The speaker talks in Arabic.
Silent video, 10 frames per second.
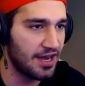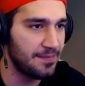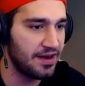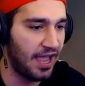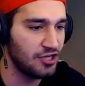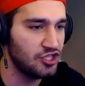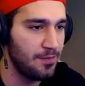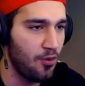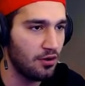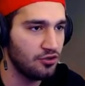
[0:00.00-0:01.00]
قريبا راح
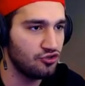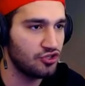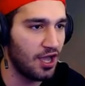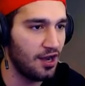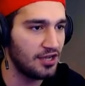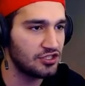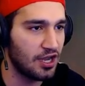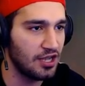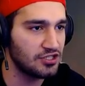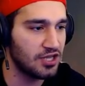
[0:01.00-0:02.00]
نجيبه ان شاء الله ان
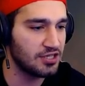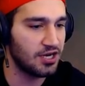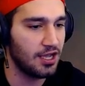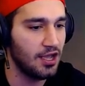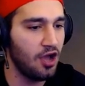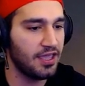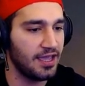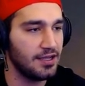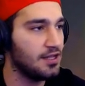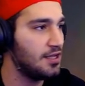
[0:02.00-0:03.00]
شاء الله ان شاء الله ان شاء الله
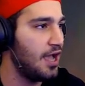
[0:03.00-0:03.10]
اوكي